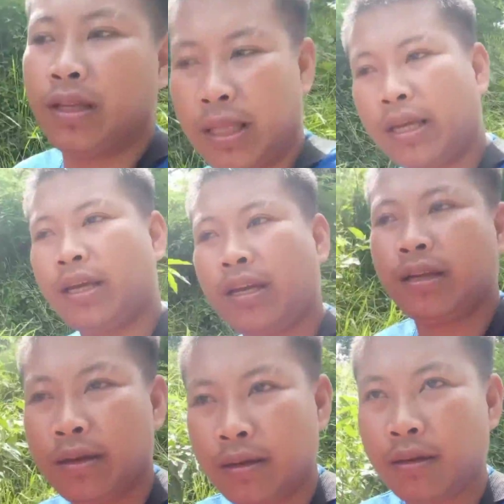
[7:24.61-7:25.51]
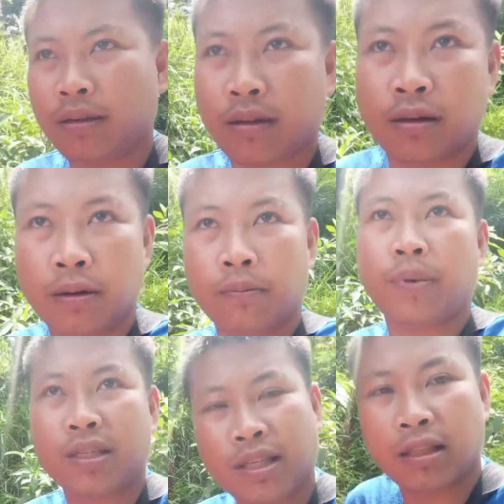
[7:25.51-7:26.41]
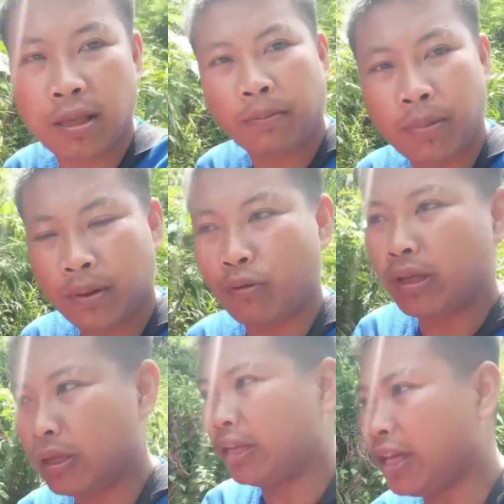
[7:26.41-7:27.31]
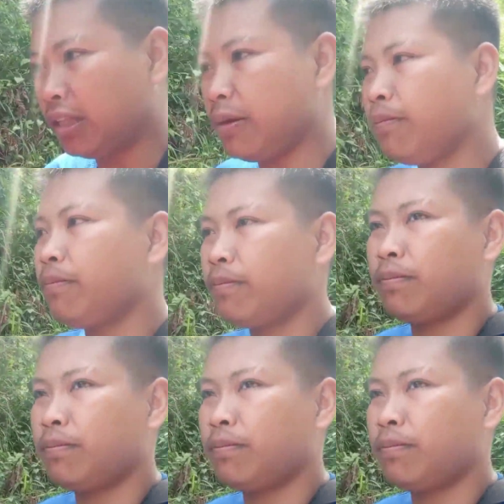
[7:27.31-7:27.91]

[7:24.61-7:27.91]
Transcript: and then positive no, negative